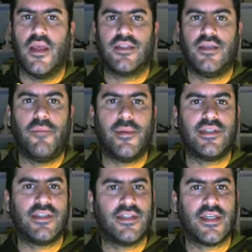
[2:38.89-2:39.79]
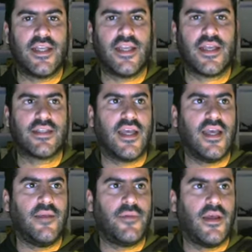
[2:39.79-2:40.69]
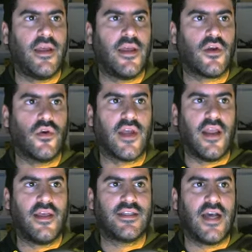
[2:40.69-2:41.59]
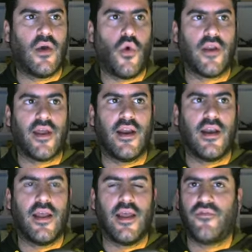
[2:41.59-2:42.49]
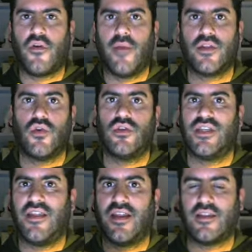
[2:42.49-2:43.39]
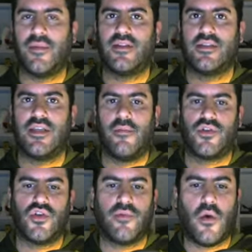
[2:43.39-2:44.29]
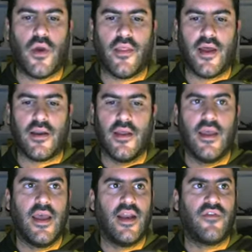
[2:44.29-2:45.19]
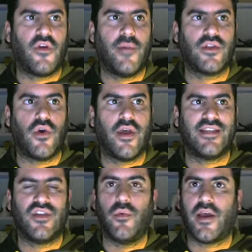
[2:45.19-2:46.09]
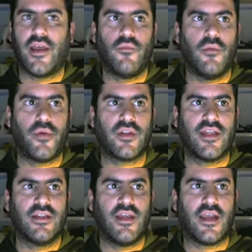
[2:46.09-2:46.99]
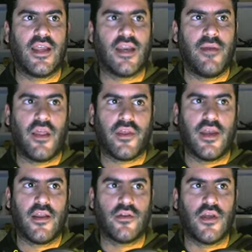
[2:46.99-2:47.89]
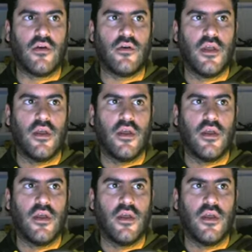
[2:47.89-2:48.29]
Simplemente si estáis en Inkscape, eh, con que le deis a guardar el, formato, ya directamente se os va a guardar en el formato SVG, muy importante, aquí arriba a la izquierda lo tengo,